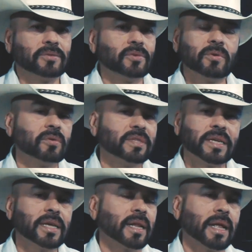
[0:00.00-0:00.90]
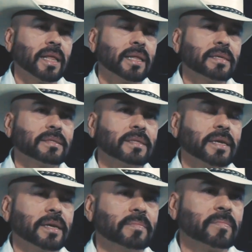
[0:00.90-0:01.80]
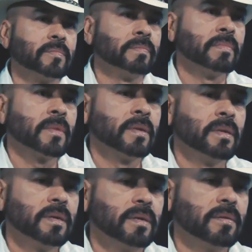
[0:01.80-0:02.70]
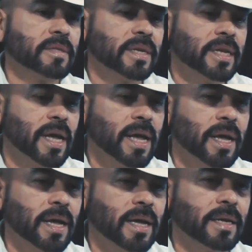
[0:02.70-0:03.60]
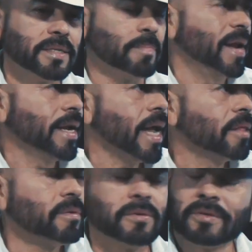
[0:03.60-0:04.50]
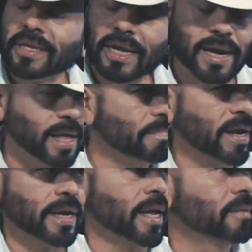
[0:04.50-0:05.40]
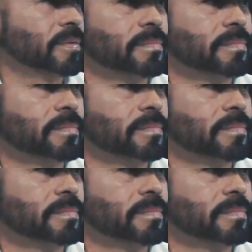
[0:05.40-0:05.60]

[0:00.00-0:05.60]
Yo no tenía nada, este, no tenía ya planeado, no tenía nada planeado,